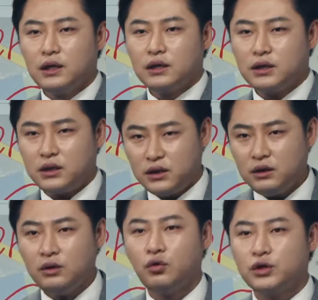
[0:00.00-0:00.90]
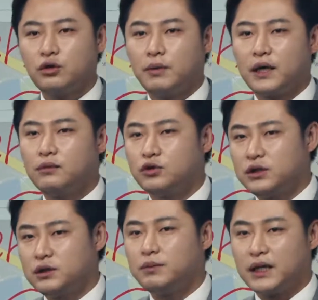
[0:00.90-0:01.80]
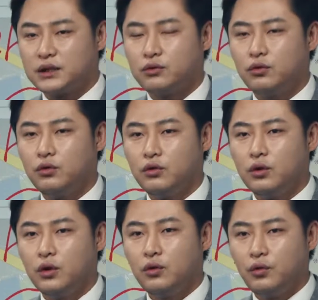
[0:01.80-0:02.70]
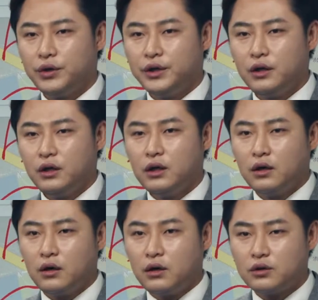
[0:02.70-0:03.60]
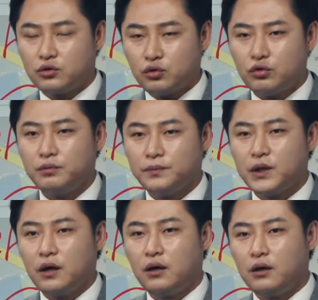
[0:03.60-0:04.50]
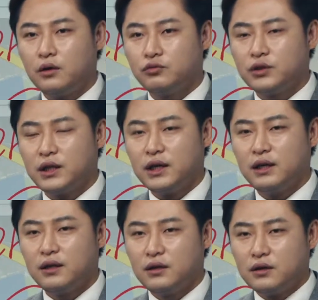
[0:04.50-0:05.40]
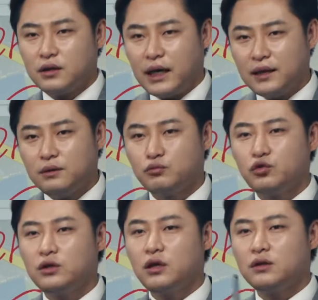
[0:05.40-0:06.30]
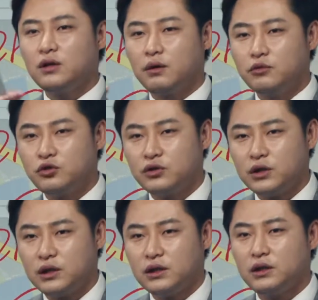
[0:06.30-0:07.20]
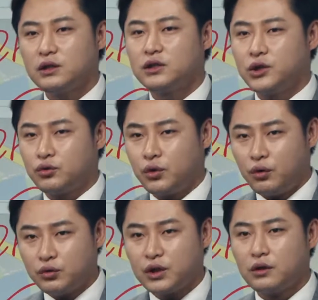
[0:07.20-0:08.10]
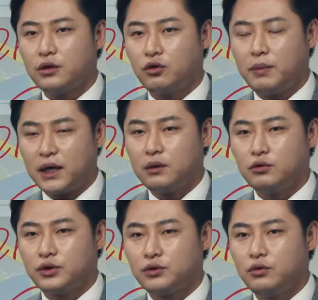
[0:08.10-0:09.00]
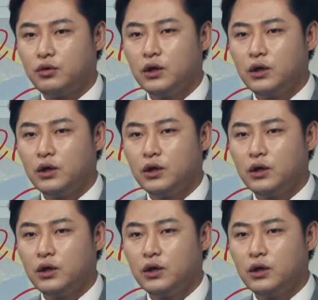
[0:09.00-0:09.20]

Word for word: 큰 호재로 바라보지 마시고 오히려 네. 어, 조금 어, 우리가 한 문턱을 넘을 수 있는 그 정도의 호재거리로 바라보시고